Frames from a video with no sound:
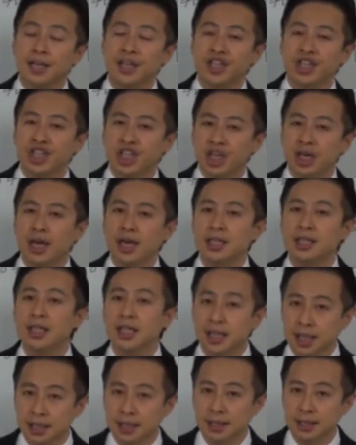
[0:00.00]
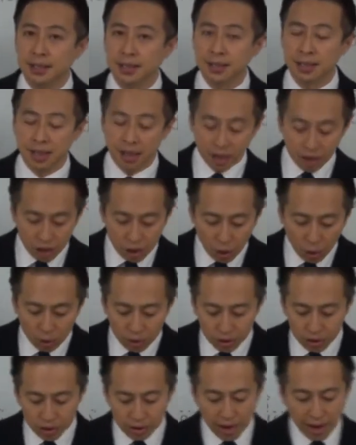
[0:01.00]
シナジーです共
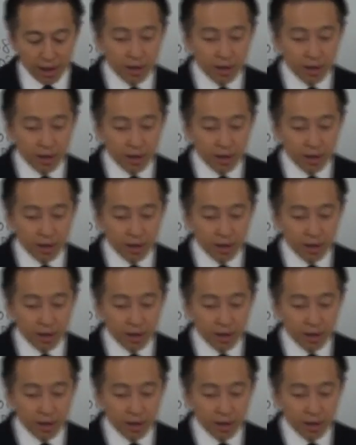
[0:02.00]
通